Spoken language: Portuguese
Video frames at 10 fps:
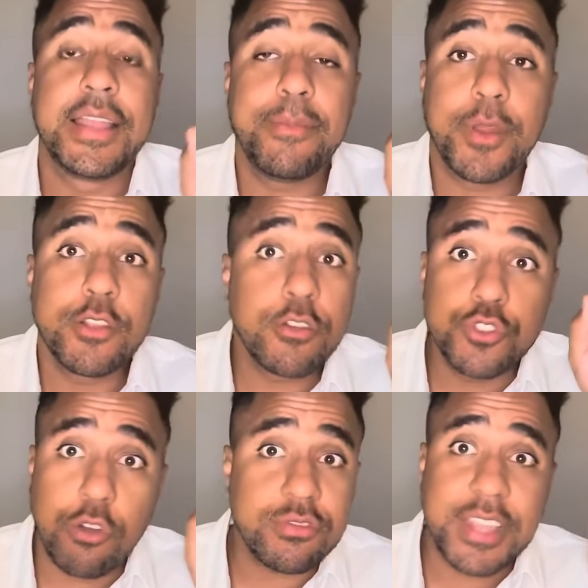Lembrando que o
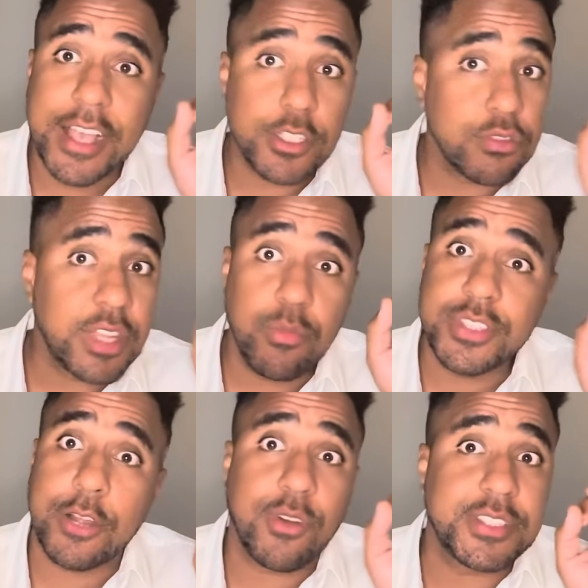John Texas não tem
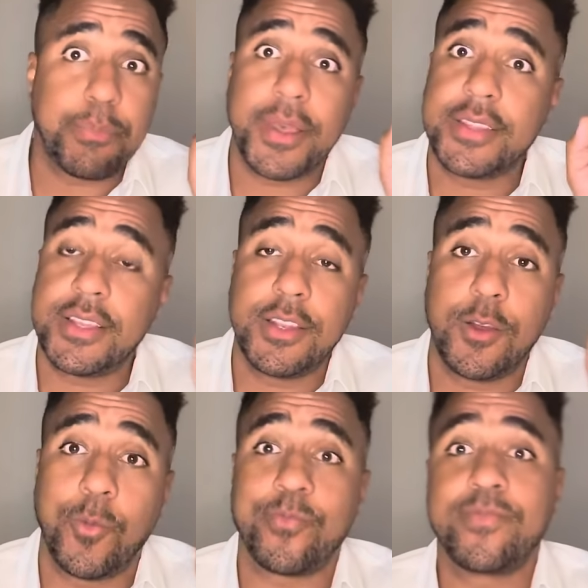muita coisa a perder,
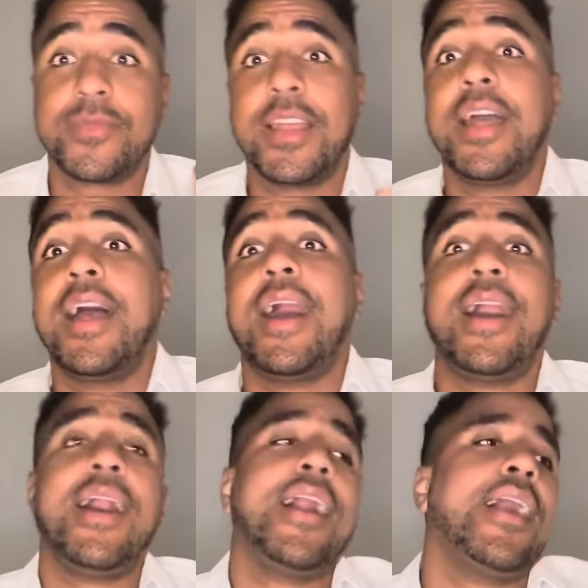não.
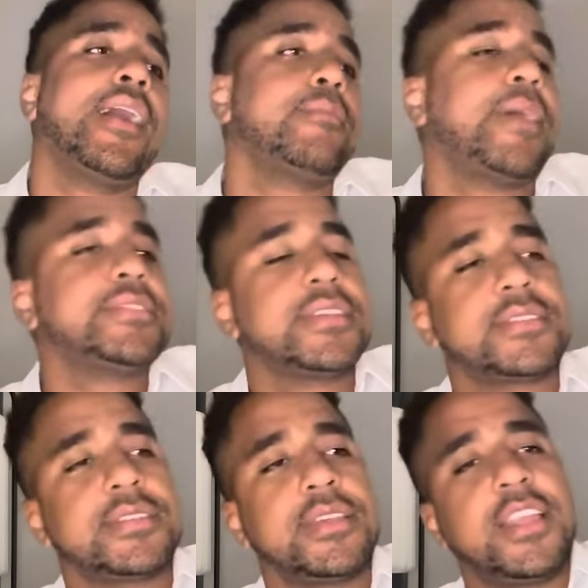Ah, mas
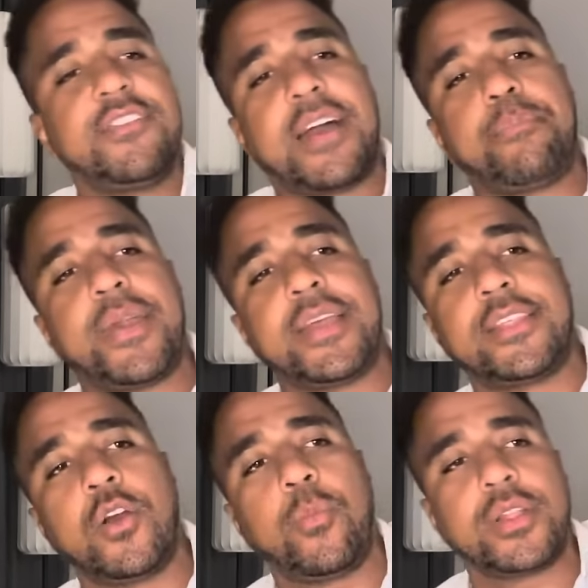assim, ele vai
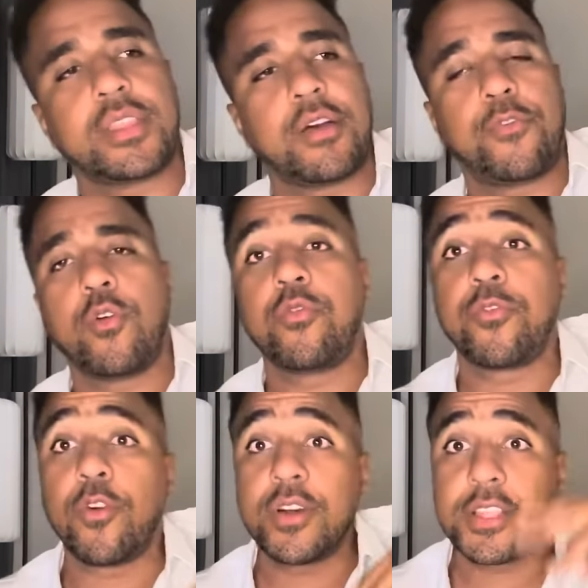perder o Botafogo,
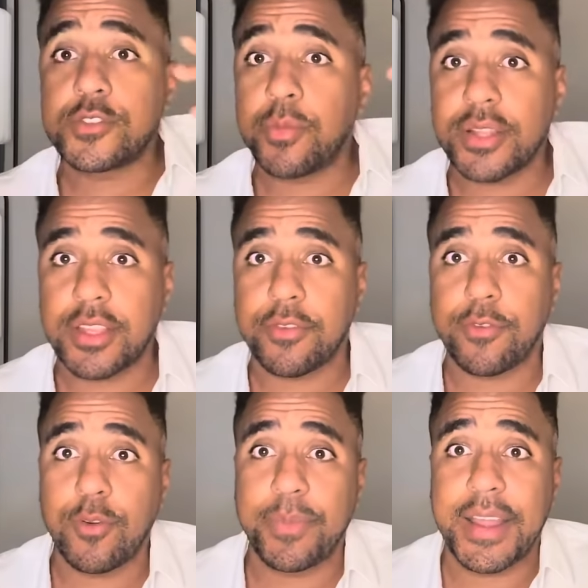foda-se o
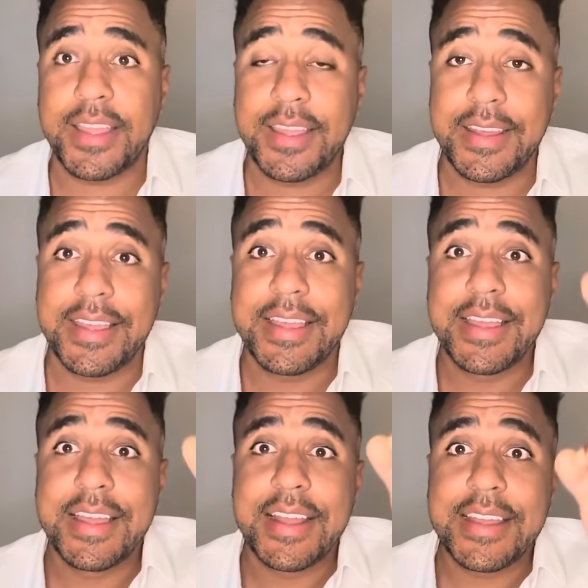Botafogo para ele.
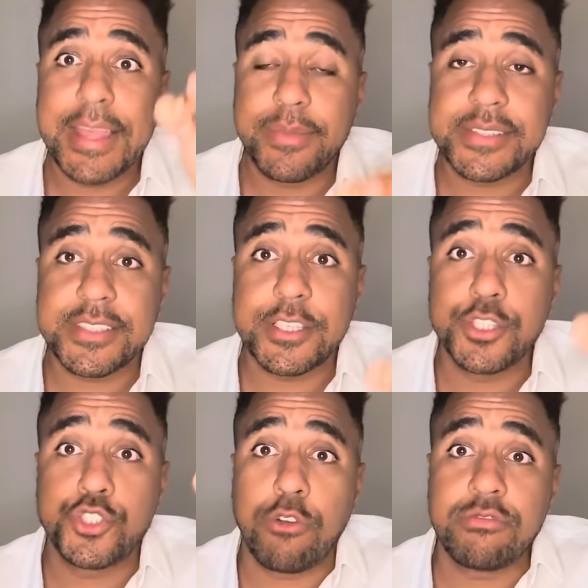Lembre-se que
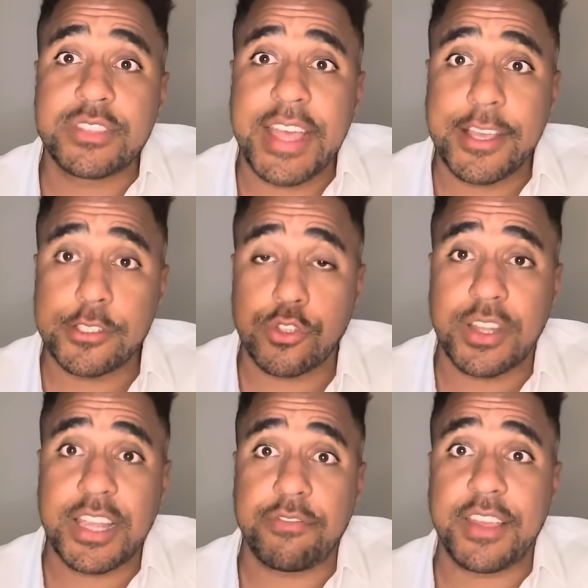John
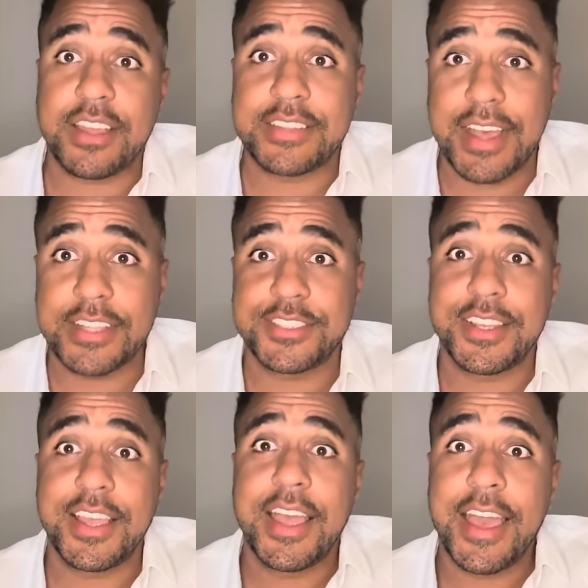Textor, na
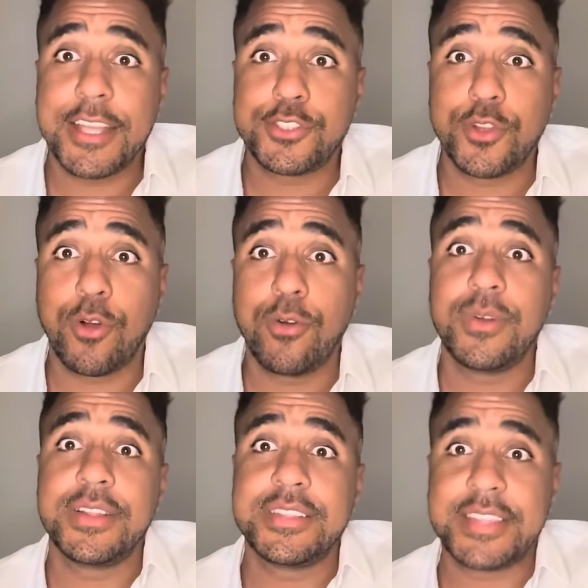verdade, é
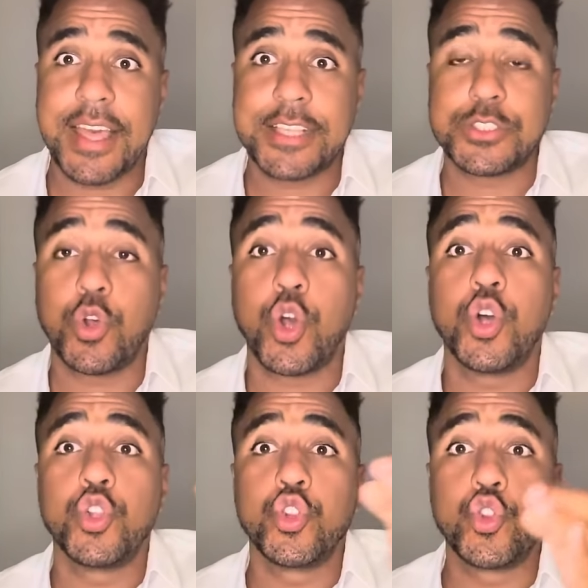John
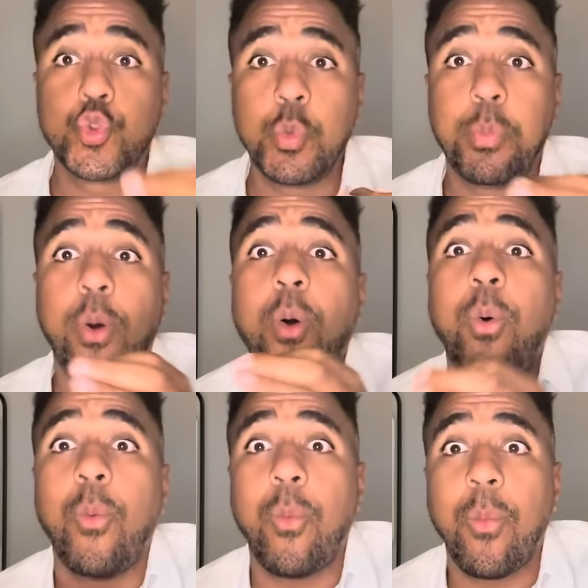Textor
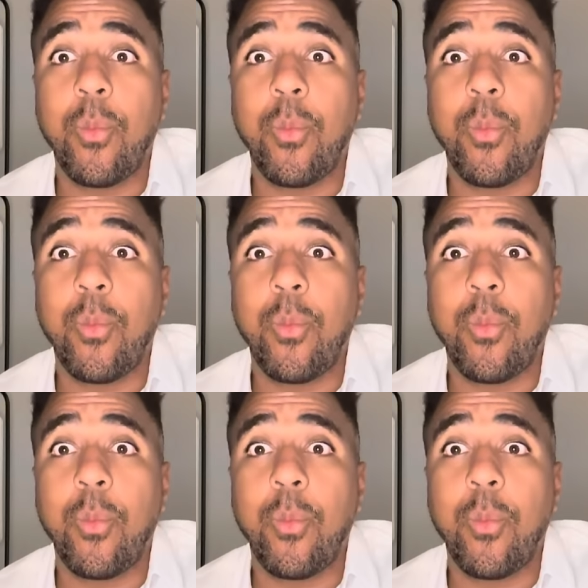Dupont.